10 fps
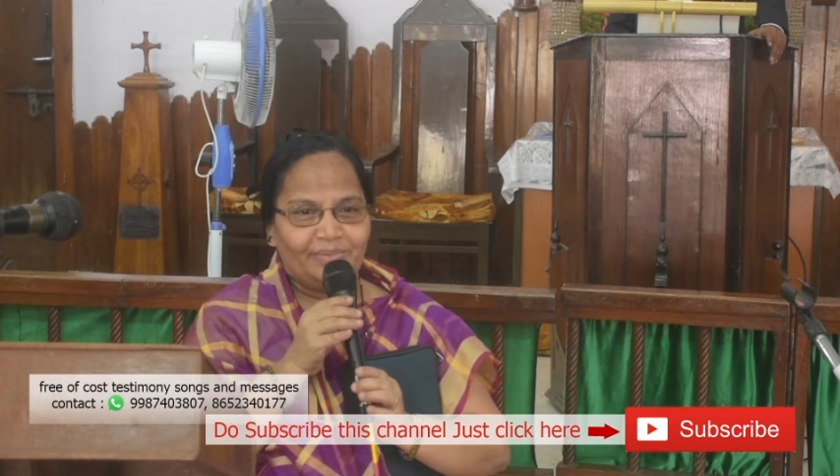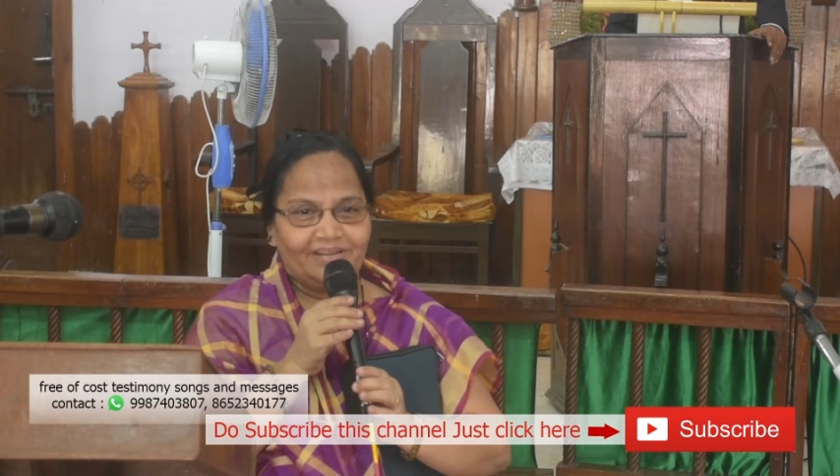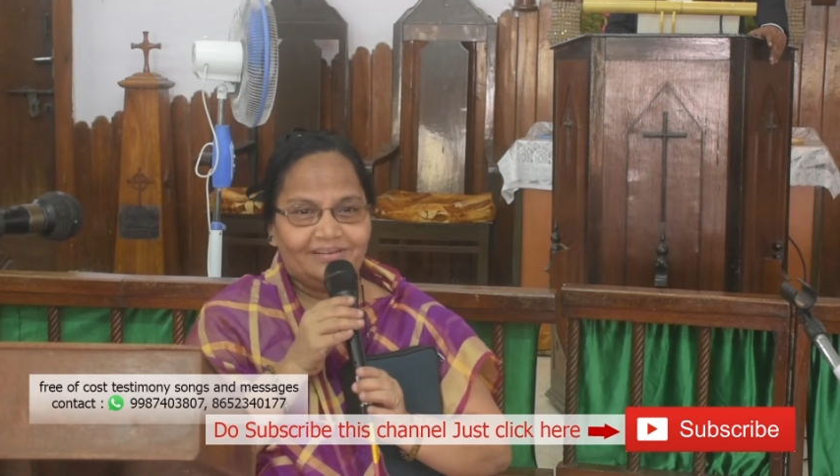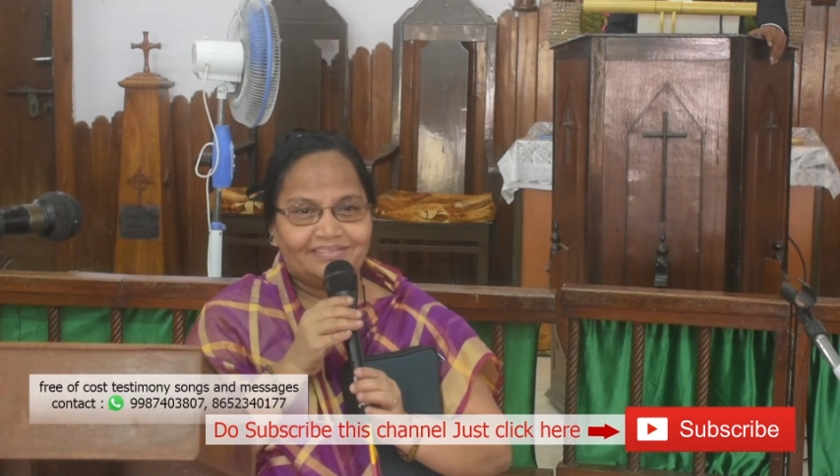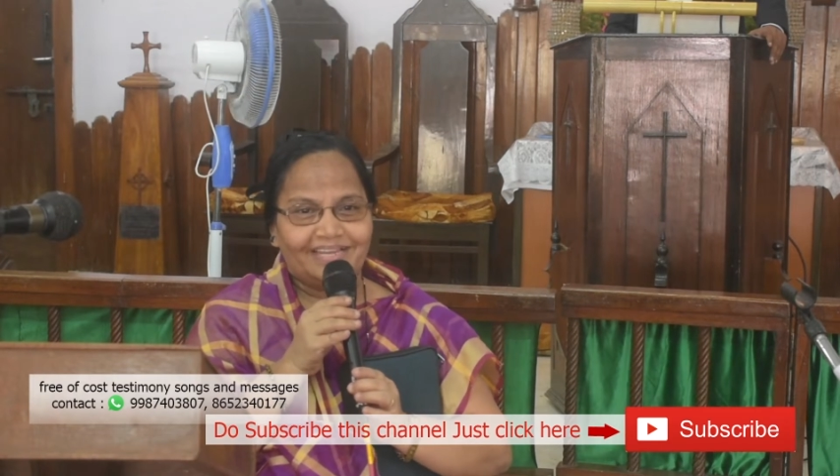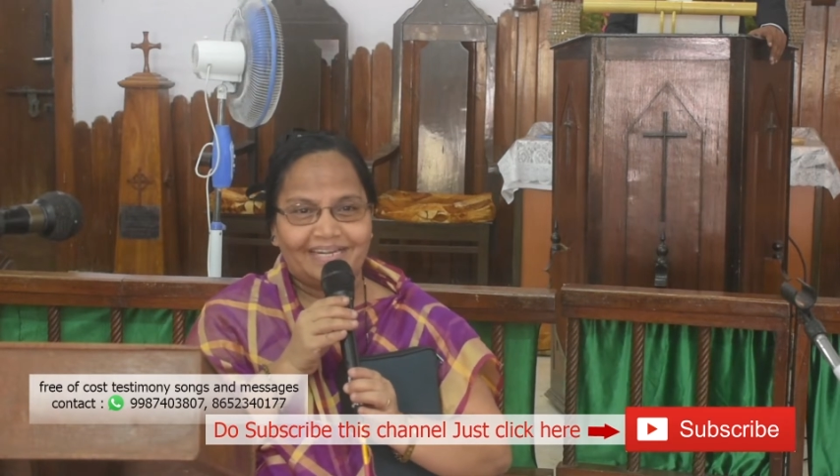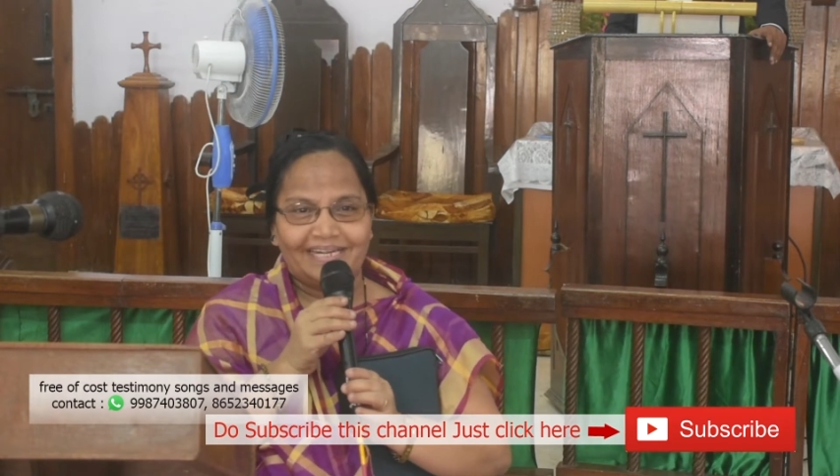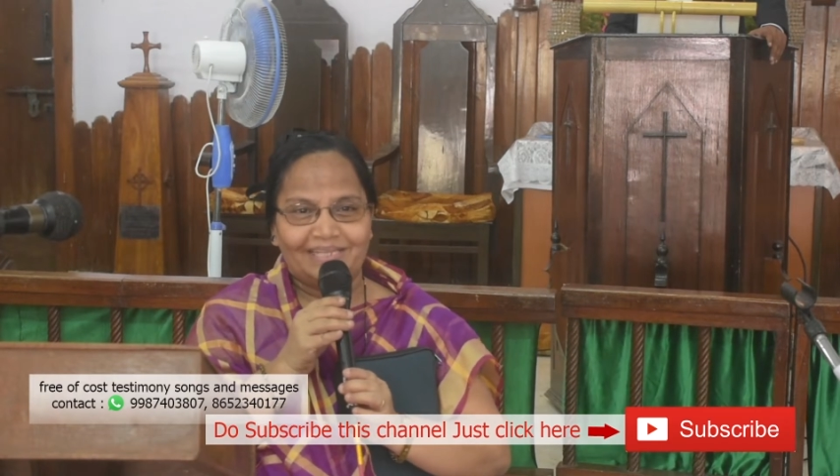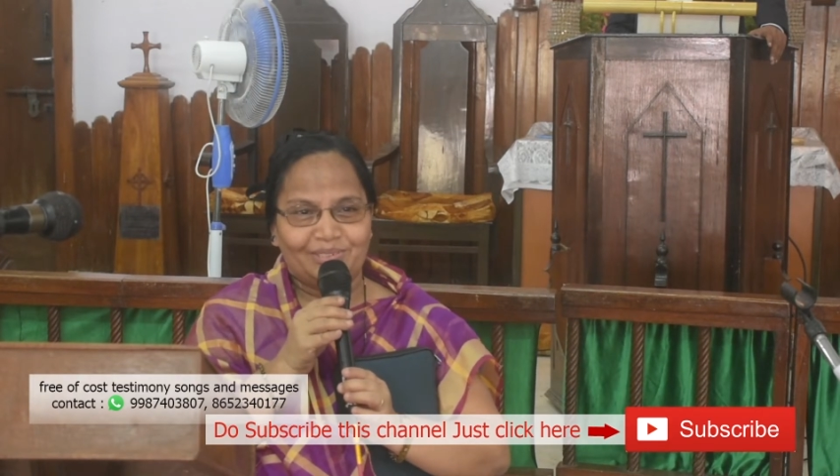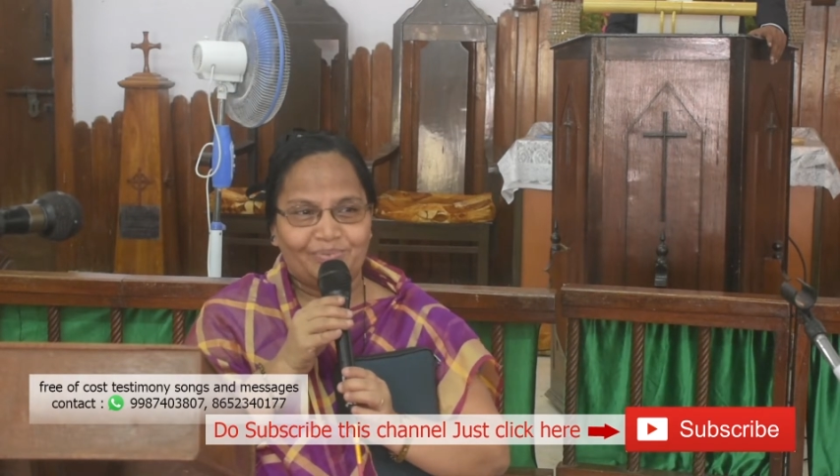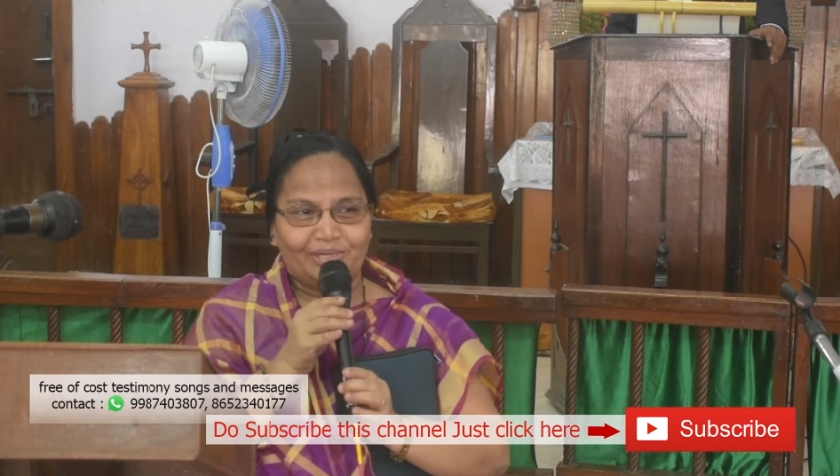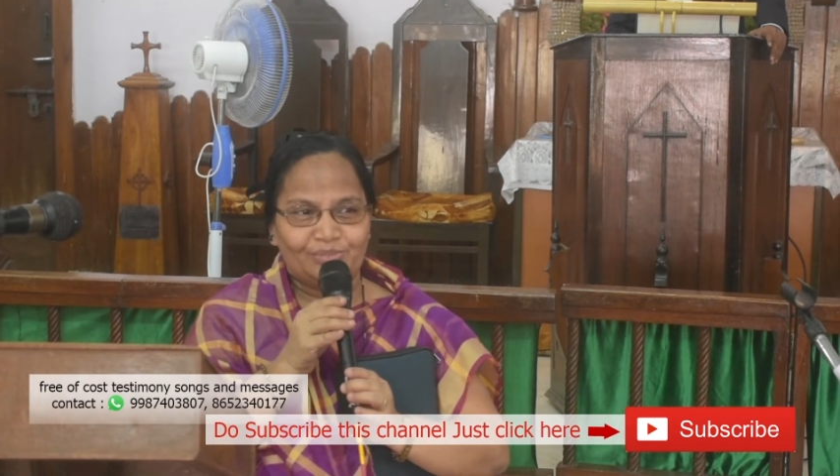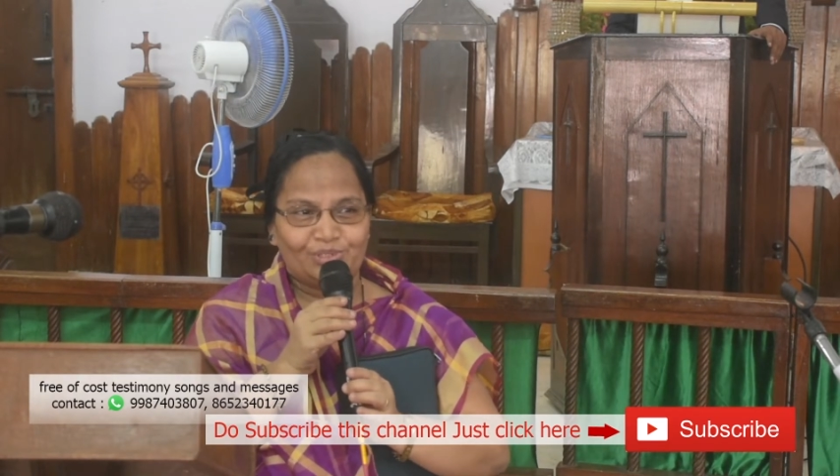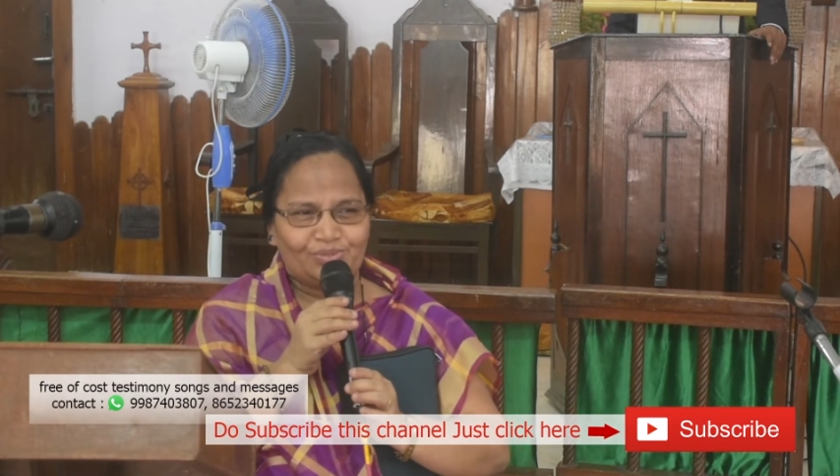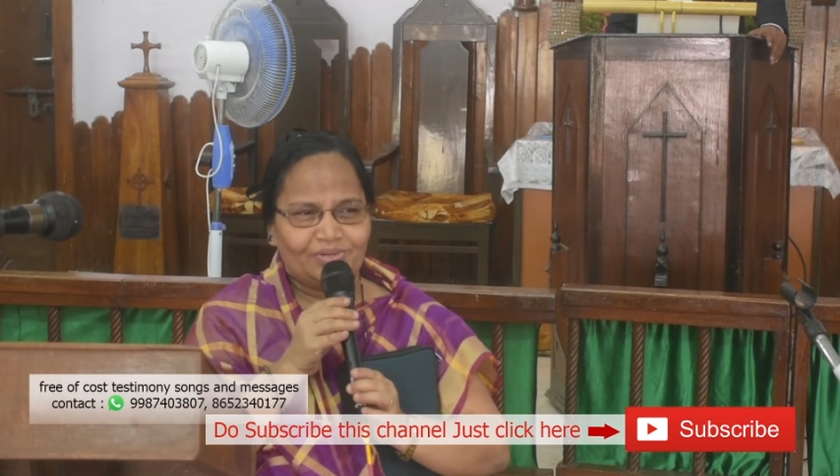బిడ్డలు తండ్రిని ఎంత
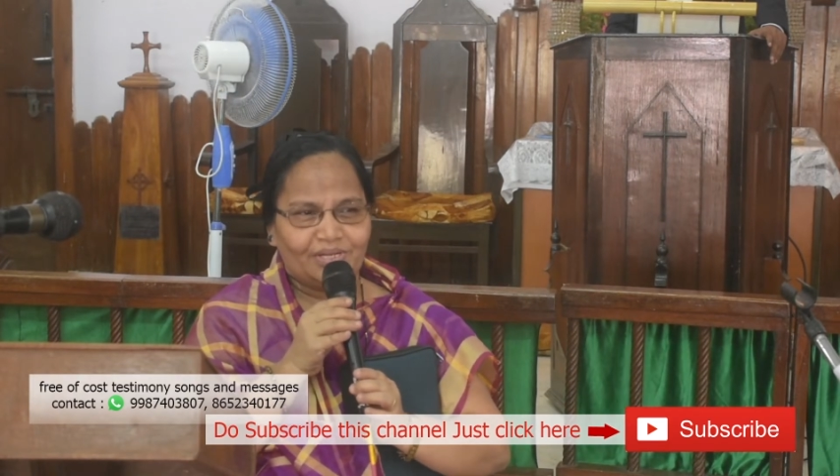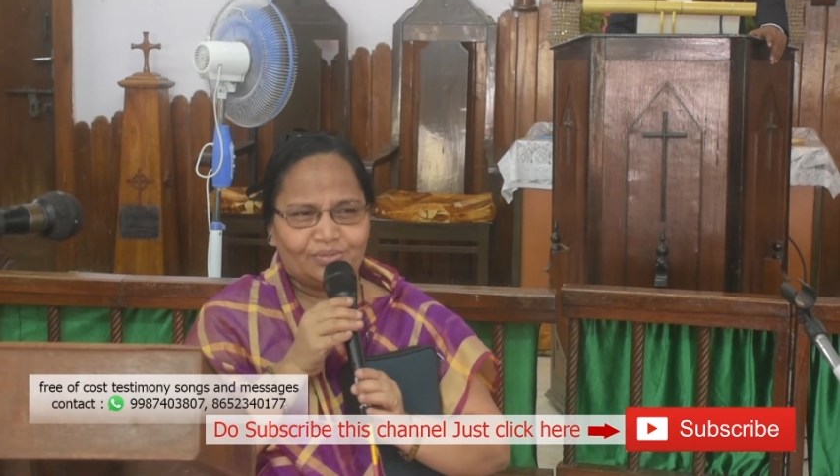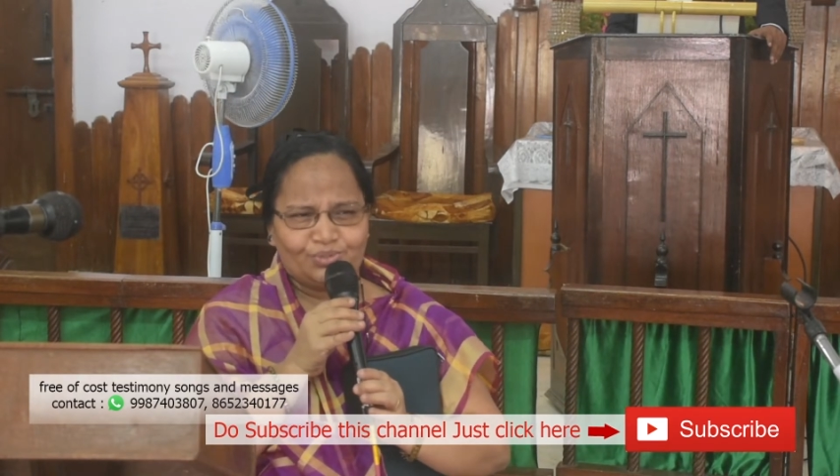ప్రేమిస్తున్నారో